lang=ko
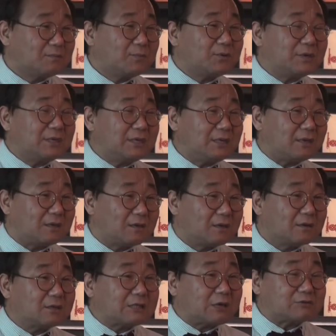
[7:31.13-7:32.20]

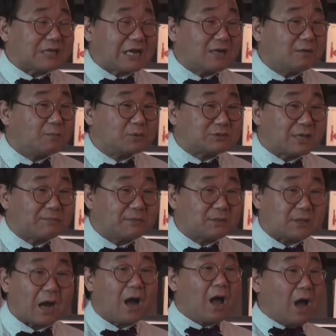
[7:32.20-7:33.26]
본인이 그렇다고 자리를 못
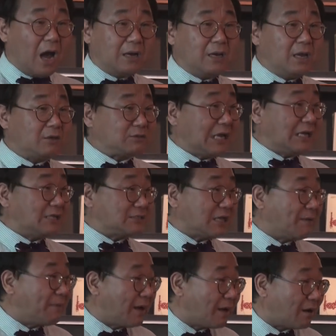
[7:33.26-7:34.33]
잡느냐? 아니에요. 자리를
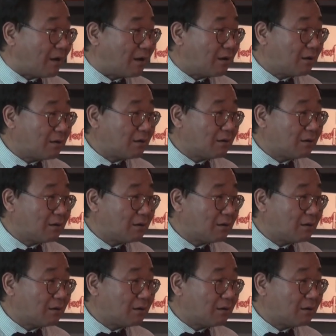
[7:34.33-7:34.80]
잡아요.